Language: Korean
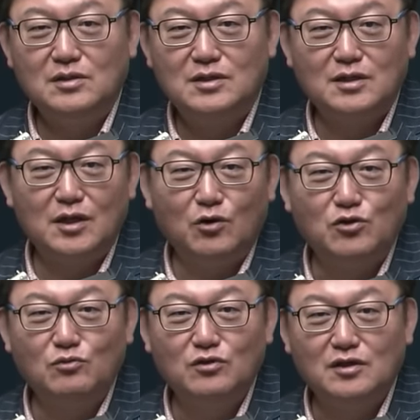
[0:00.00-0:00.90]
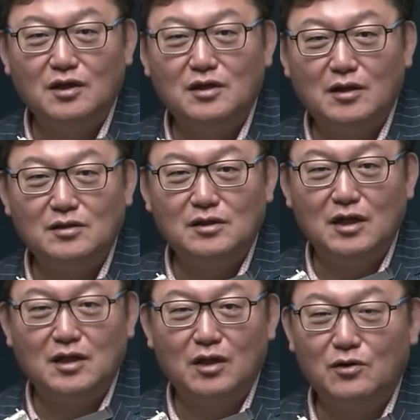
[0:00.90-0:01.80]
세상에 어떤 분이 그랬다
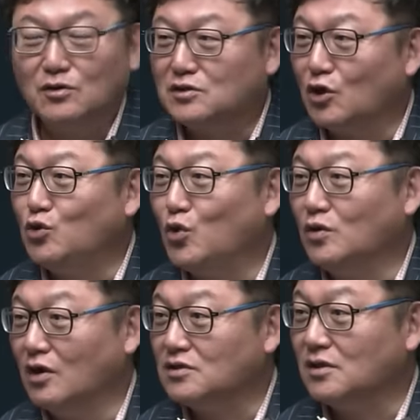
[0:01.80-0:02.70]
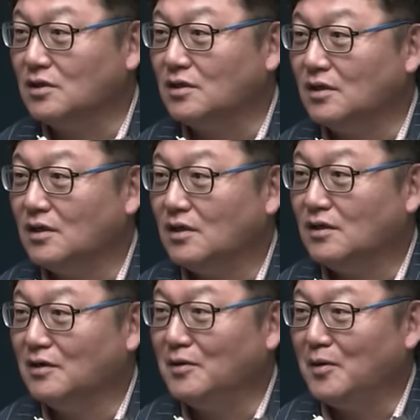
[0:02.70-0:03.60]
그랬대요. 전통 엿을
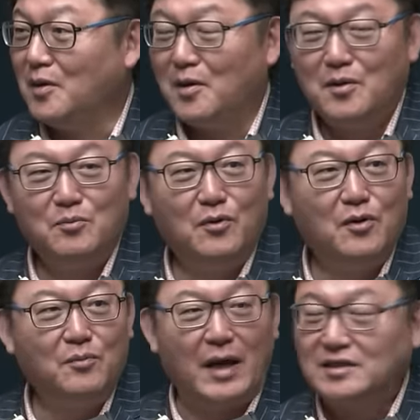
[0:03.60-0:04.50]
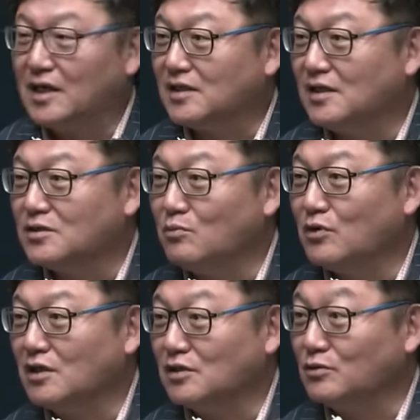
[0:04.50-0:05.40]
어? 뭐 백 세트를
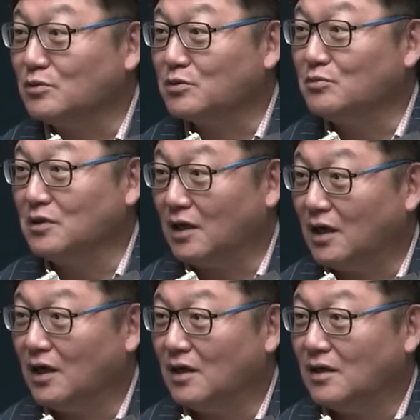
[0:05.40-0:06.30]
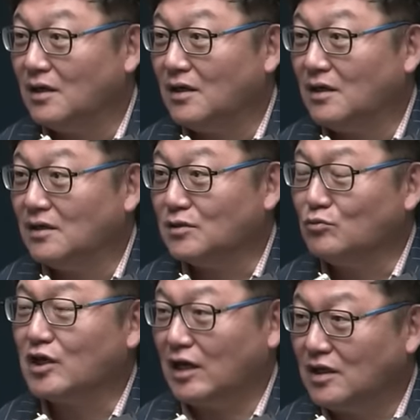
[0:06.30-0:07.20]
선물해드리고 싶습니다.
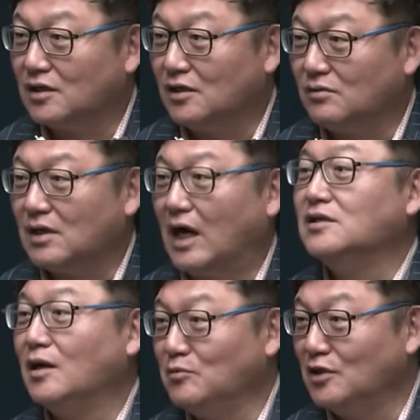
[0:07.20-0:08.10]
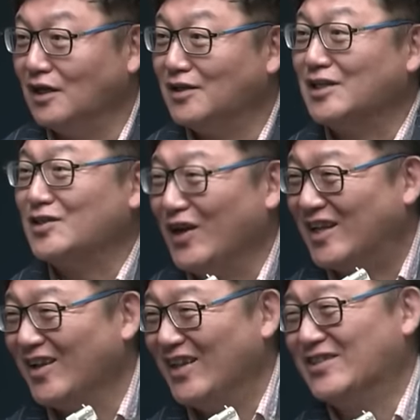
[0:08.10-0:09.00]
선물이 가능할까요? 가능합니다. 이렇게
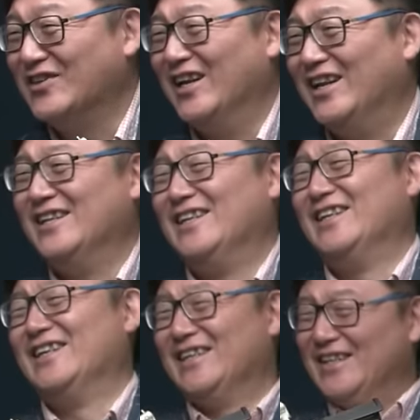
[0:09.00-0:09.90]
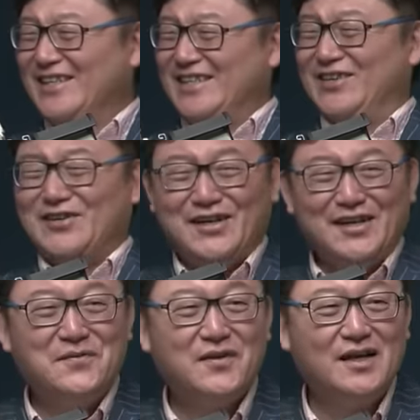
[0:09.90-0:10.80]
써놨대요. 나중에 그거를
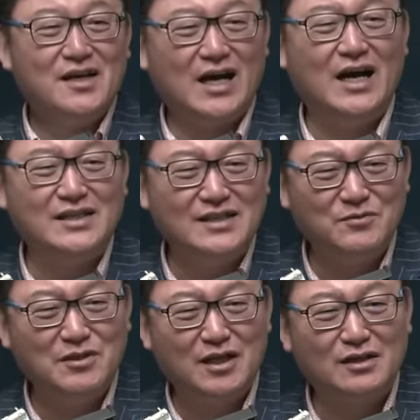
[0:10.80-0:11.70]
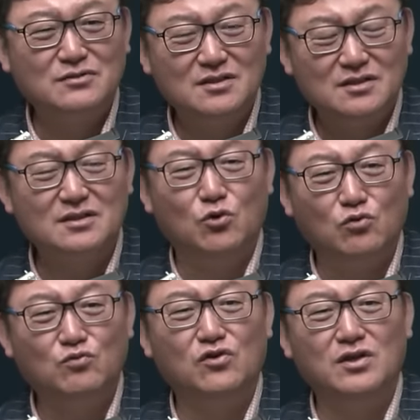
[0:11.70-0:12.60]
가능합니다라고 쓰는
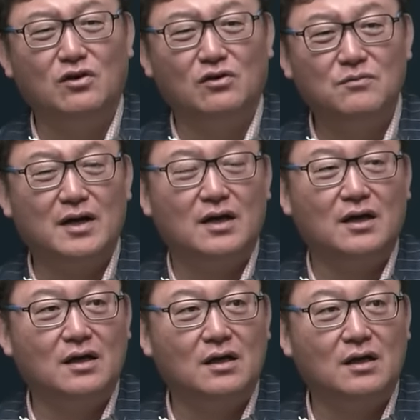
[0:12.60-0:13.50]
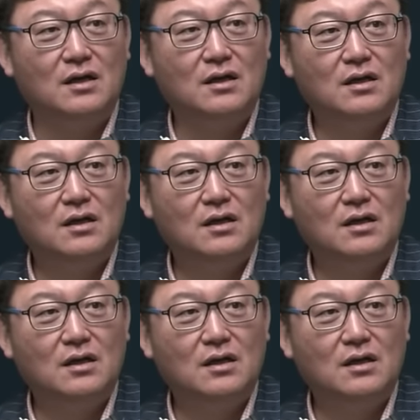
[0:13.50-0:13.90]
공무원들이 얼마나